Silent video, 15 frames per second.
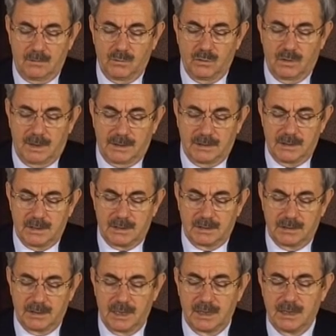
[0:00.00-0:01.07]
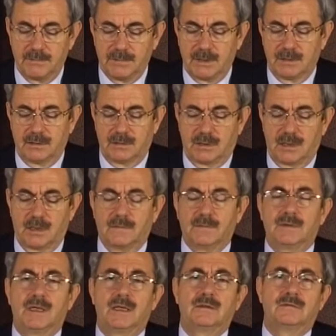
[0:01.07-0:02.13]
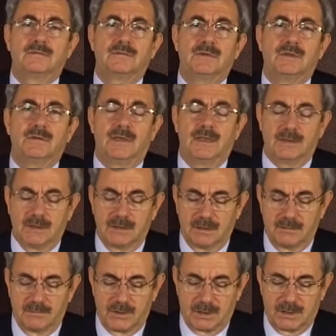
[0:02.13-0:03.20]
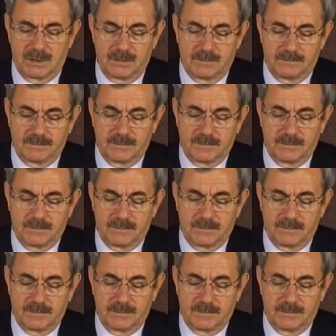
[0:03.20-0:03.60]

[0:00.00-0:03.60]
Bu hadis Delemi tarafından rivayet edilmiştir.